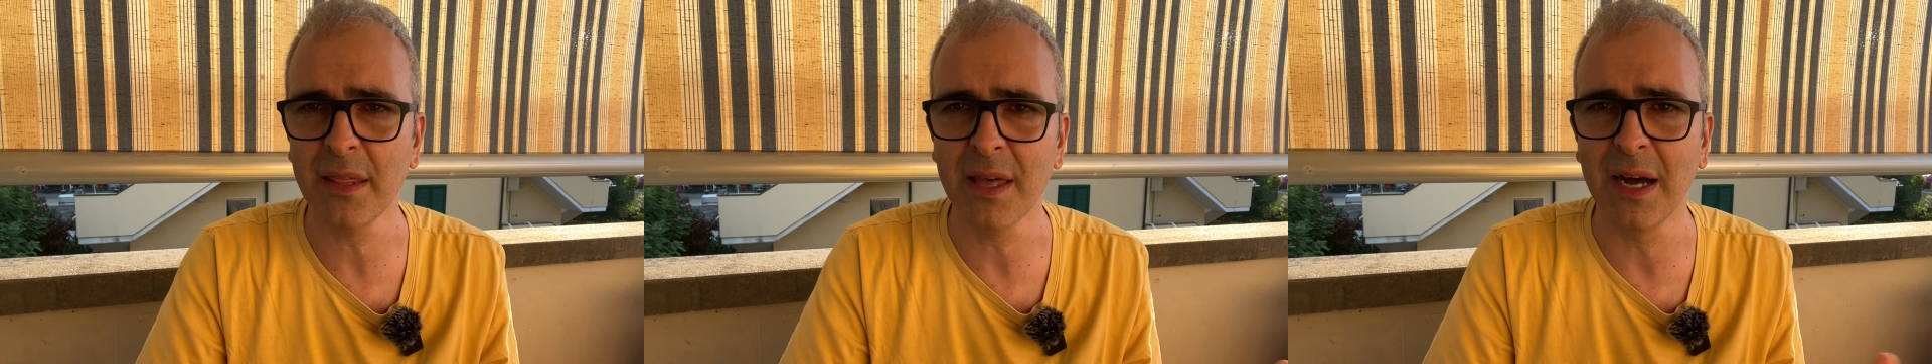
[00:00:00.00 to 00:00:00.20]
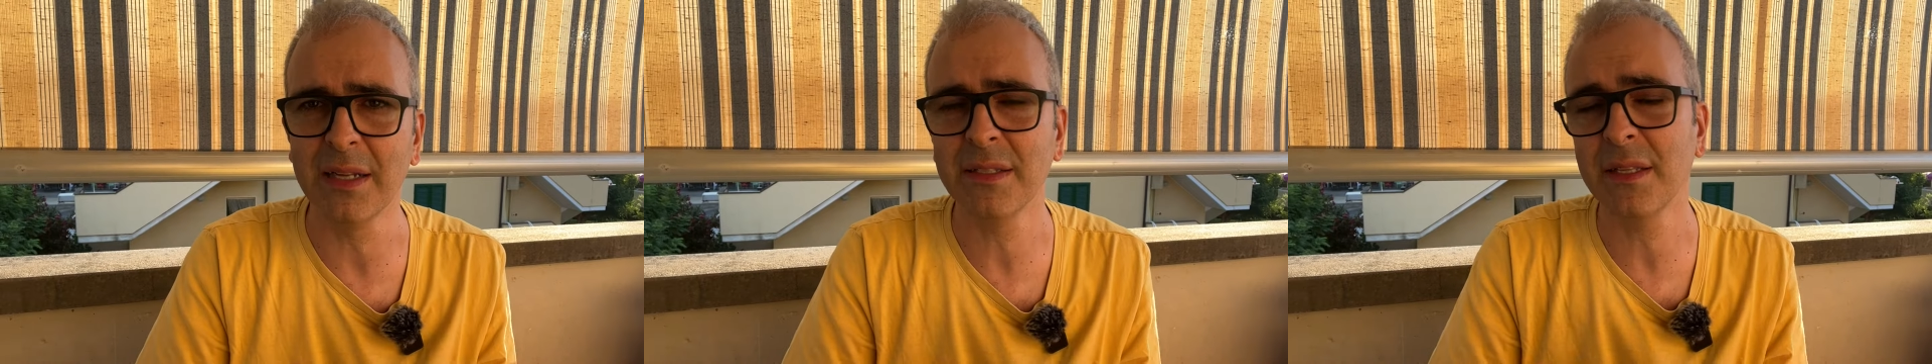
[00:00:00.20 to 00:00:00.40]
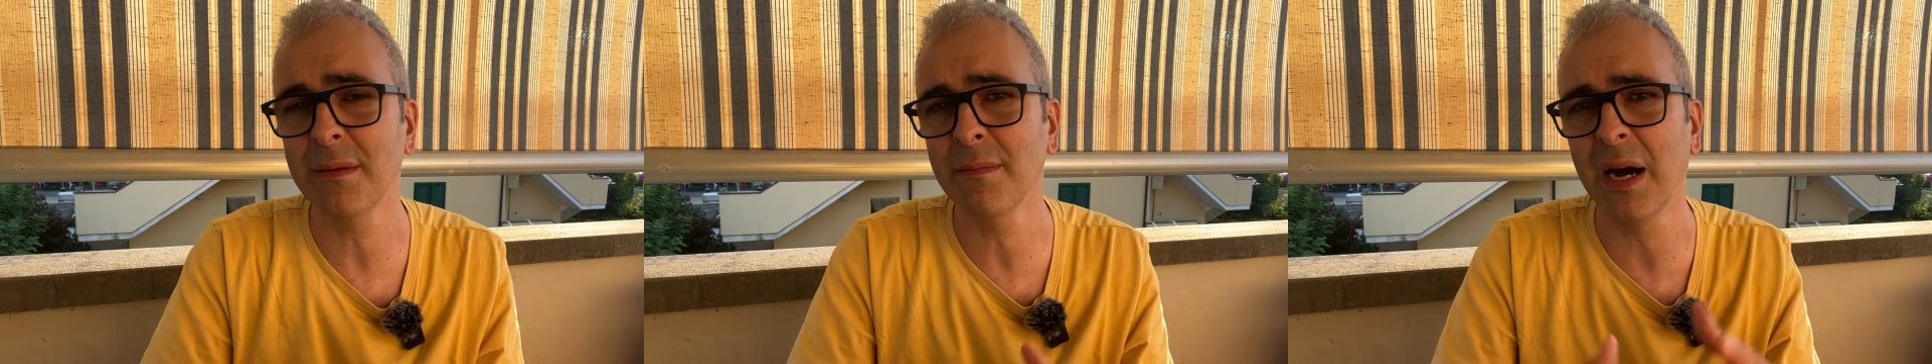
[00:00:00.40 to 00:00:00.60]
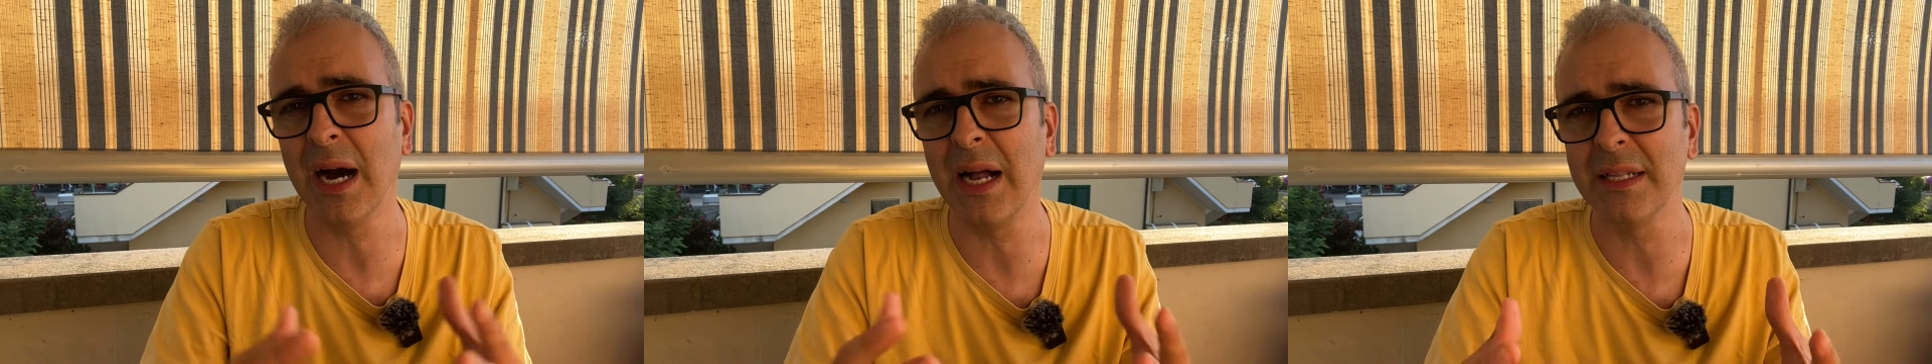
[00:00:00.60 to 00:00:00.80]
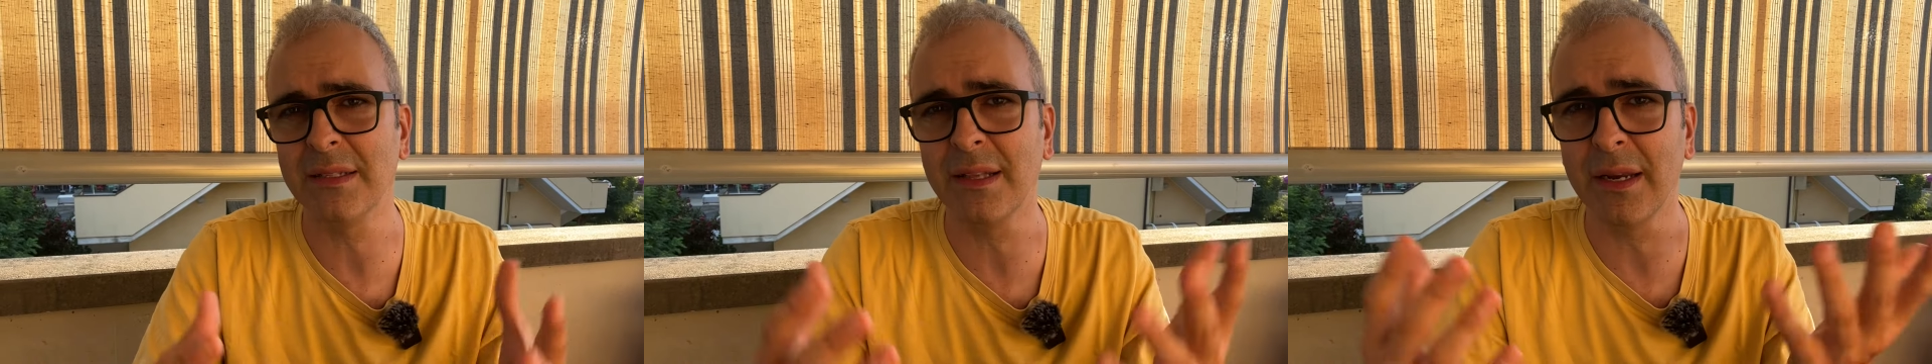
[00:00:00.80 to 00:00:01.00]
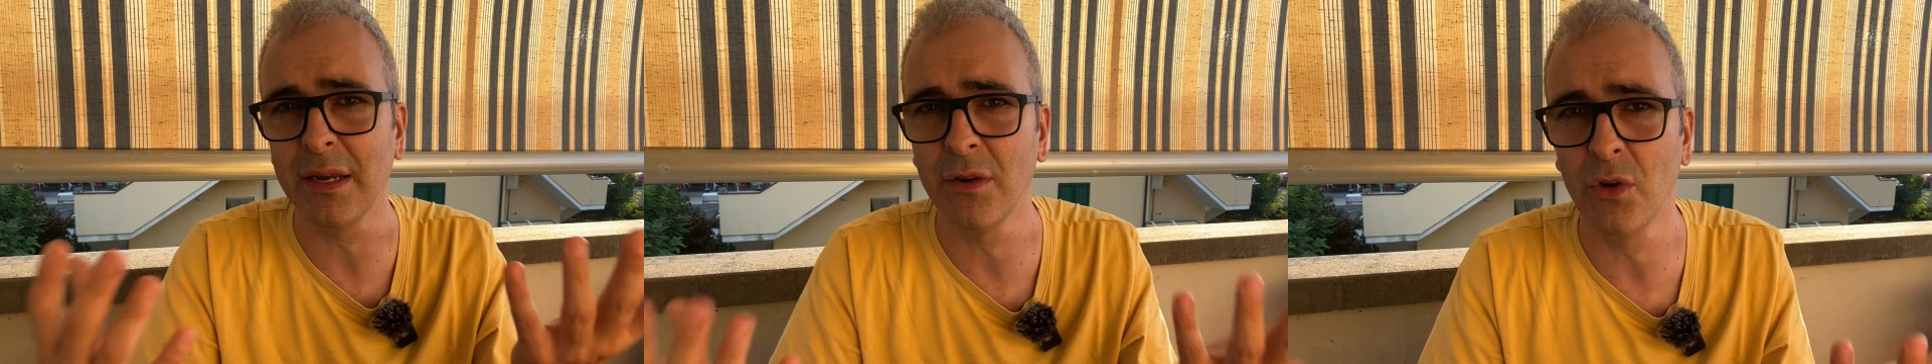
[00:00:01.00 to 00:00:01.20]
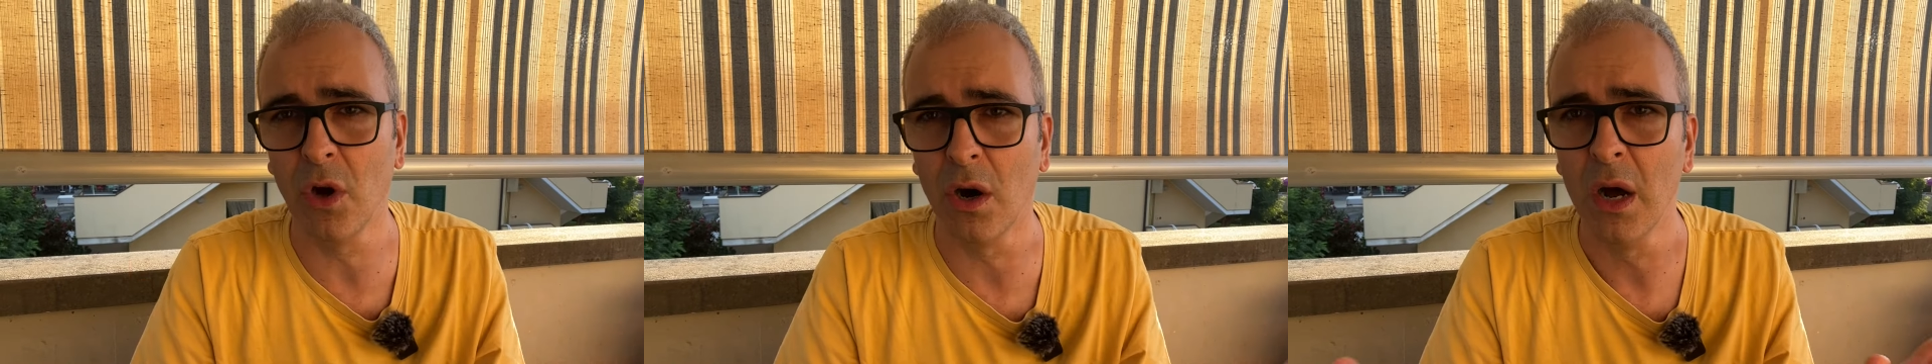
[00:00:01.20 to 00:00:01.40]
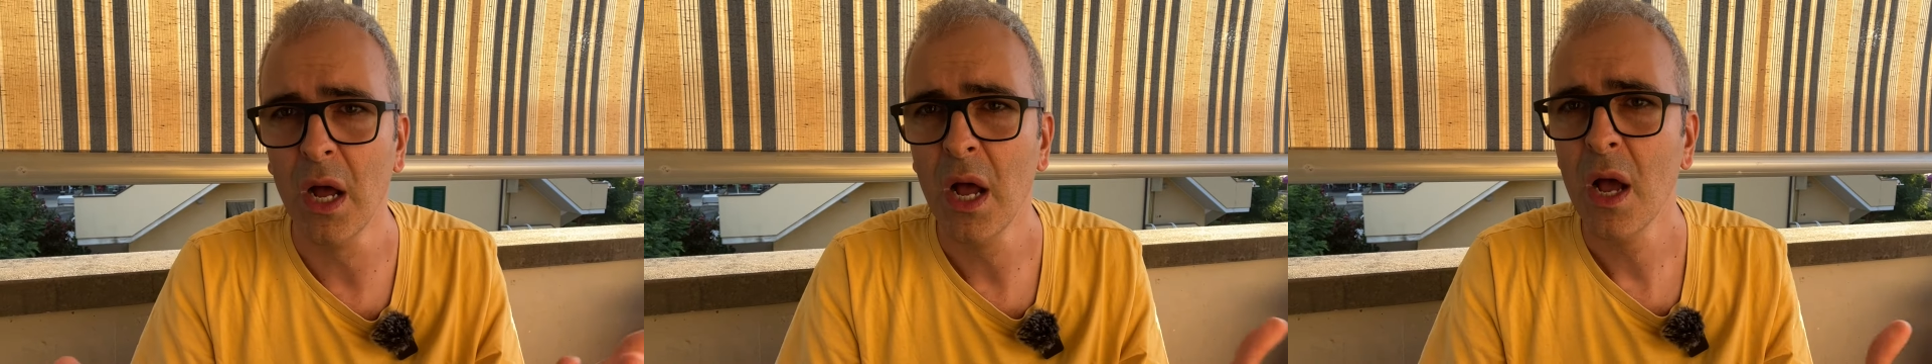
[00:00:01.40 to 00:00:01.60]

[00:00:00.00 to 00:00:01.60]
tanti, ma altri no.